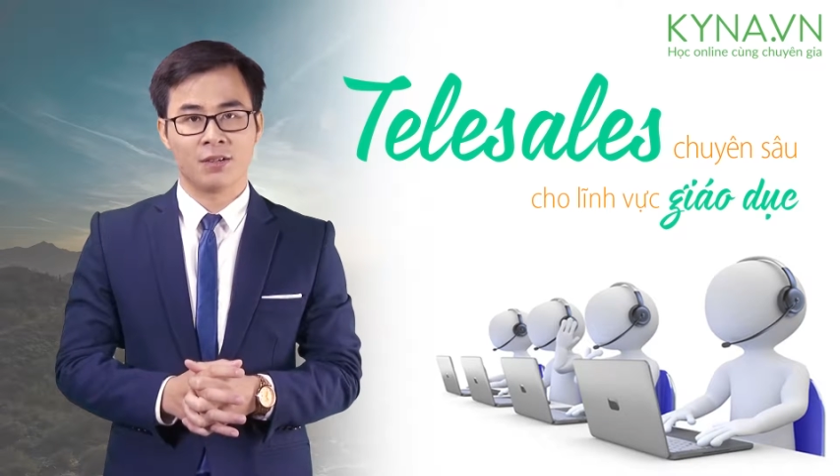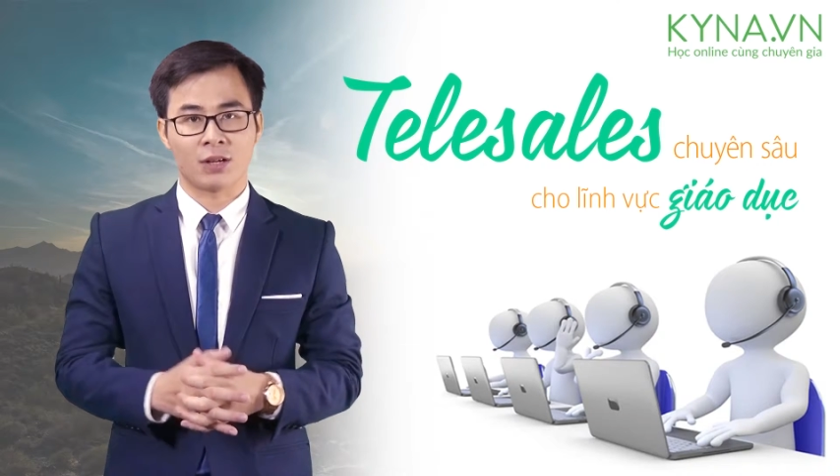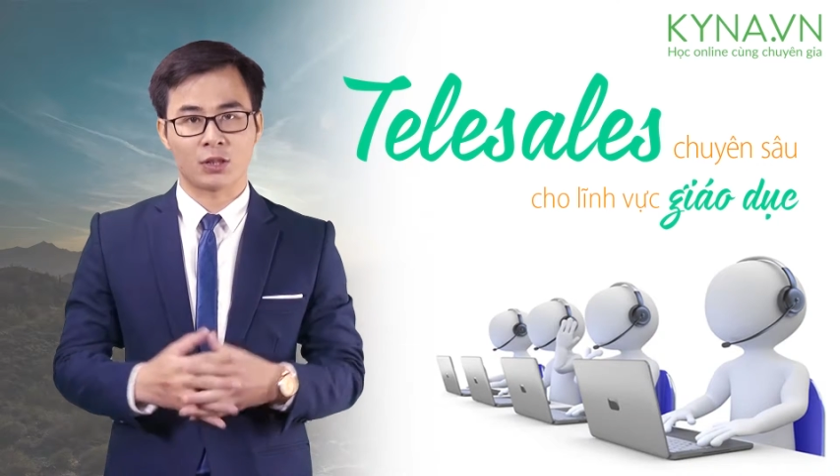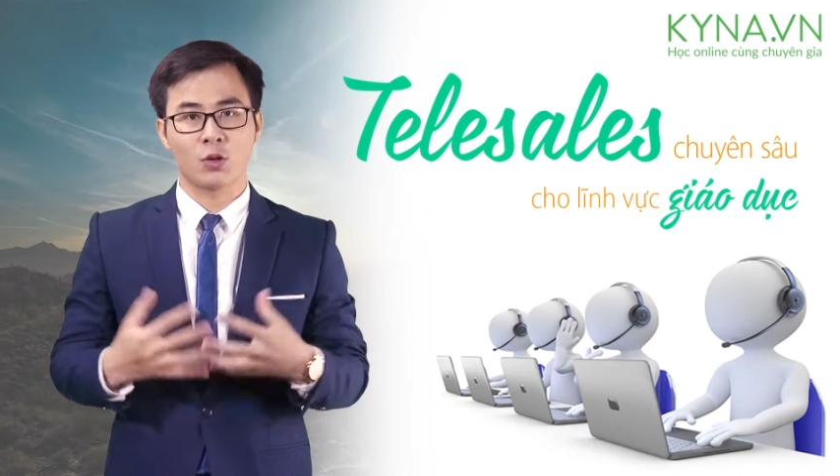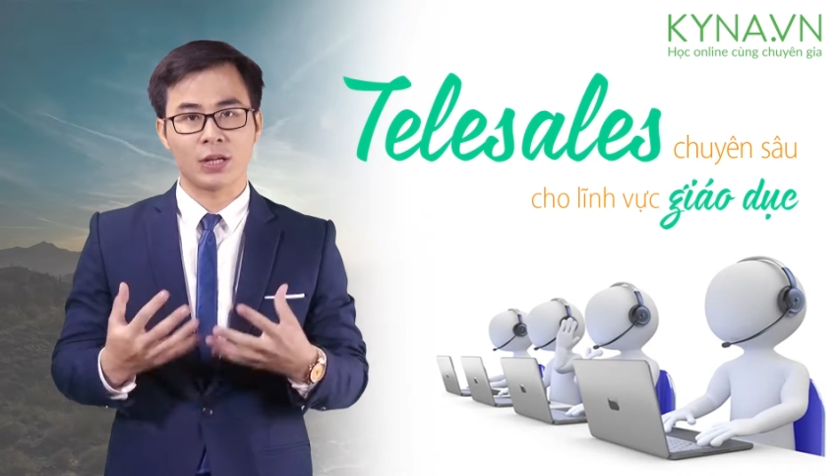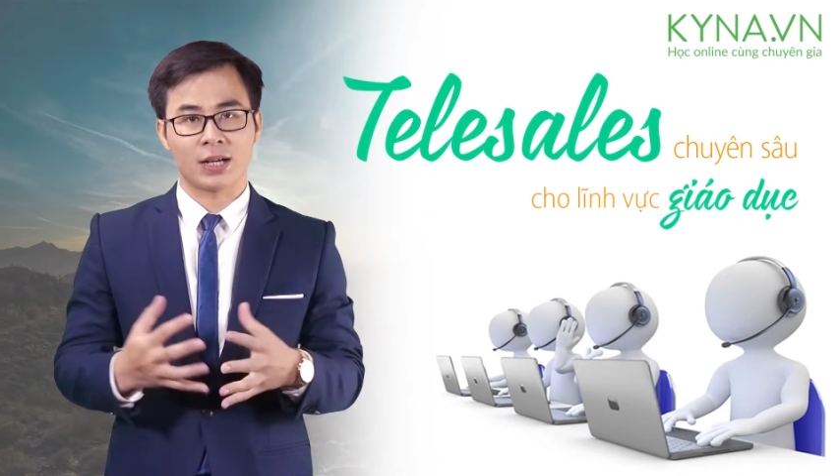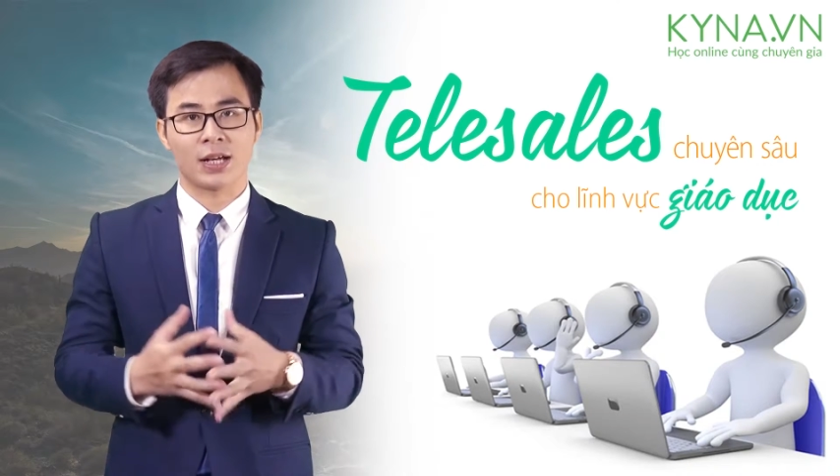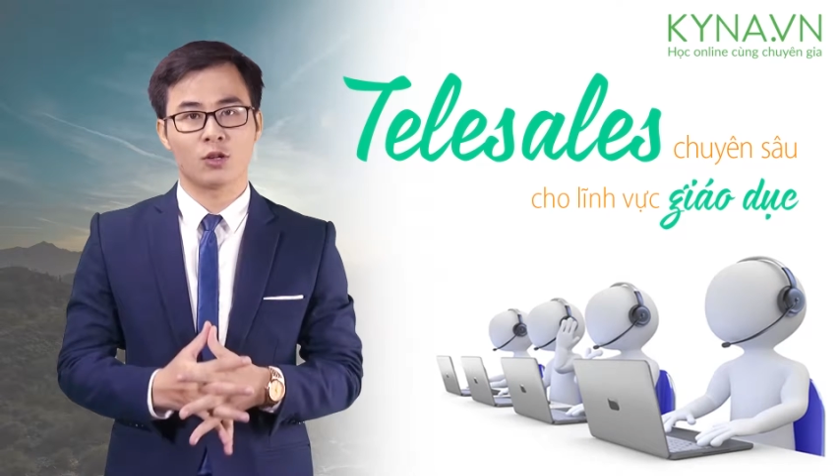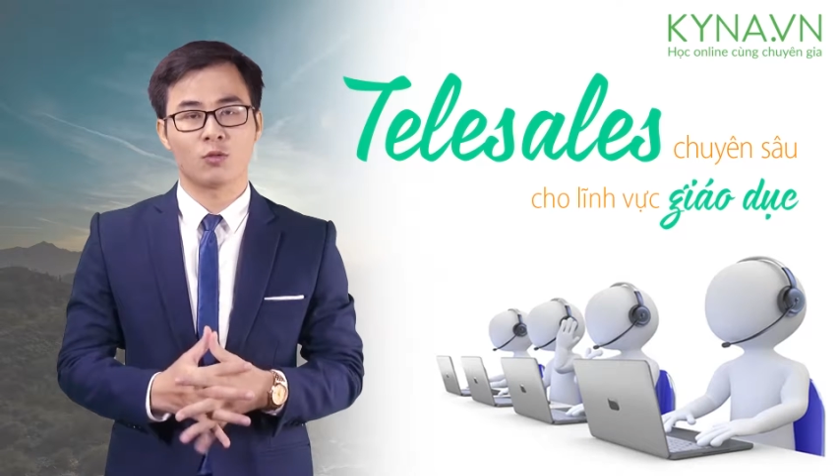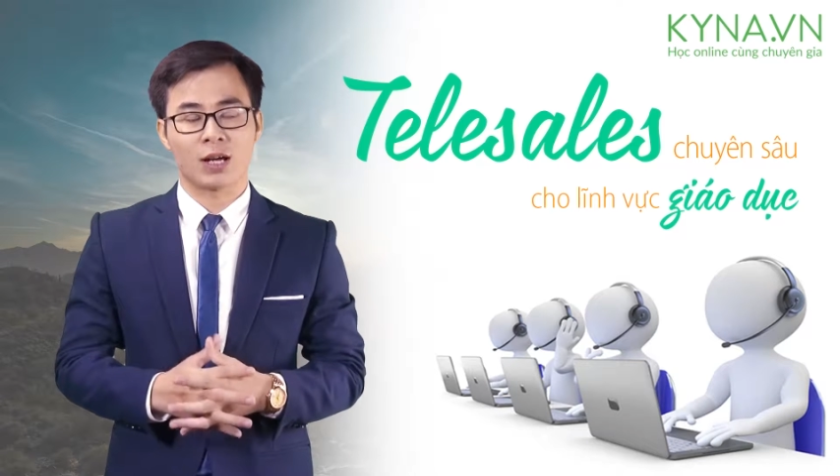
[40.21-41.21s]
Và tôi hiện
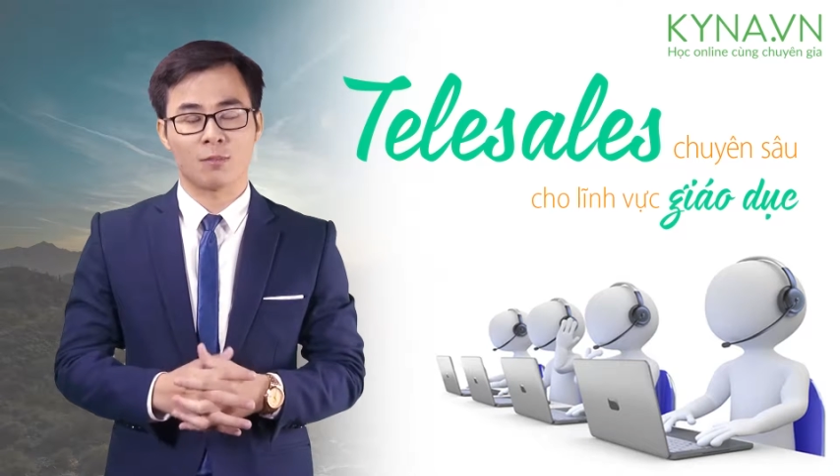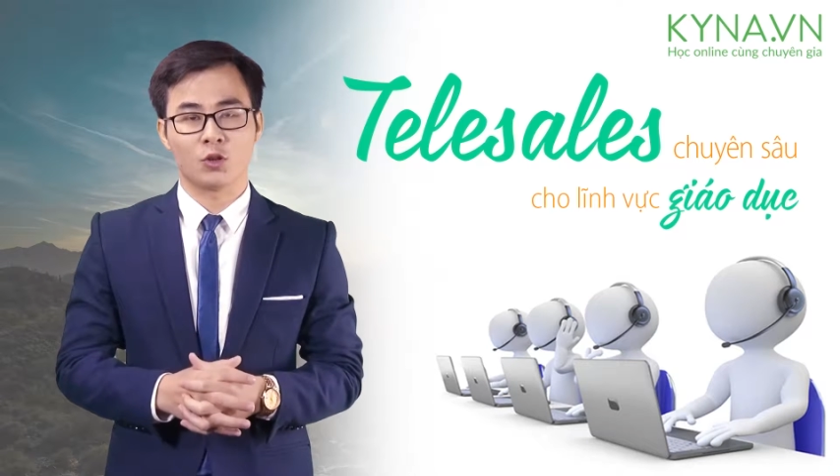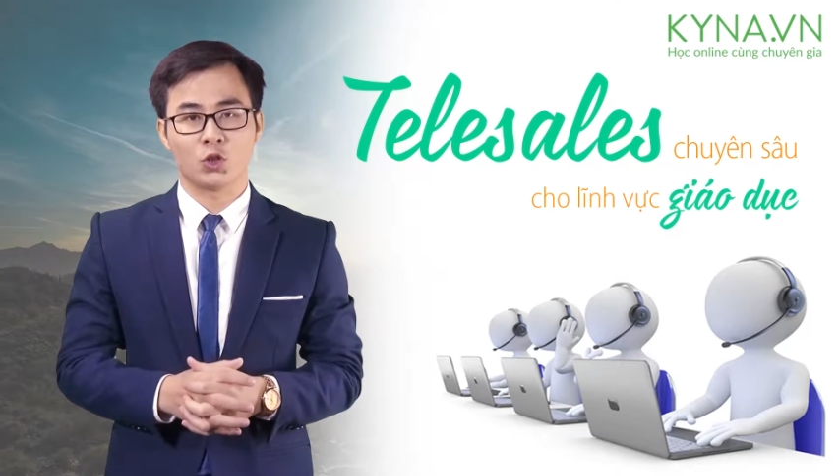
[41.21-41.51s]
nay cũng là một